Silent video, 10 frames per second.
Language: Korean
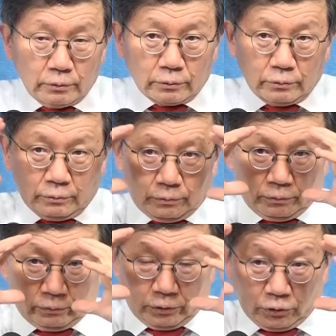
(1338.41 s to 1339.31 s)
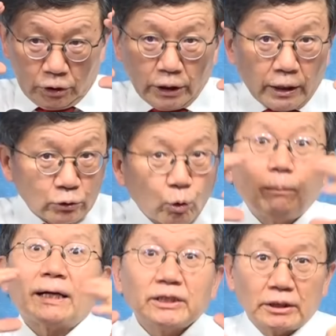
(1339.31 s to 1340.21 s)
그 시야가
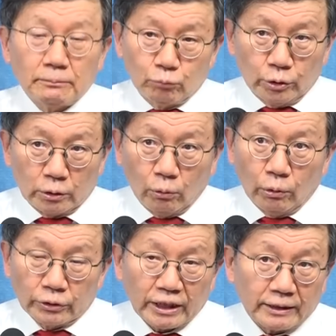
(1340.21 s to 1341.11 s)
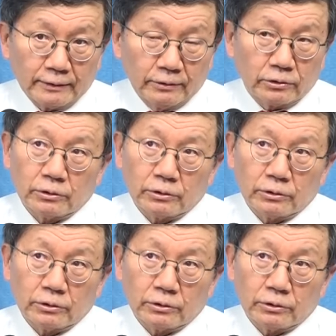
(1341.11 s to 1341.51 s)
좁아지신 분이고 자기 그